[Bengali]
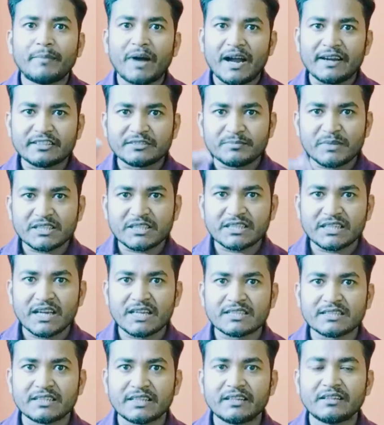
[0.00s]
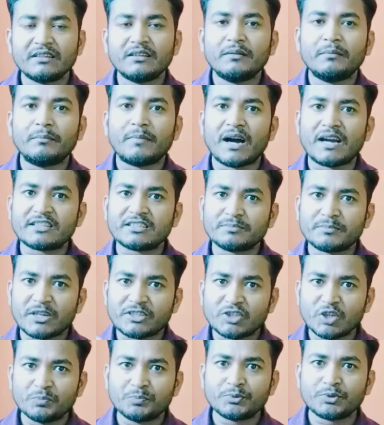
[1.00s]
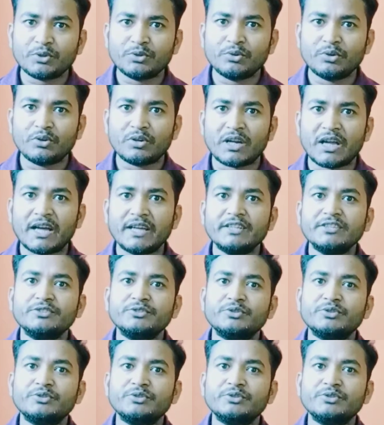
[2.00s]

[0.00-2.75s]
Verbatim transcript: মার্চ মাসে আসলেন মার্চ মাসেও পূরণ হলো না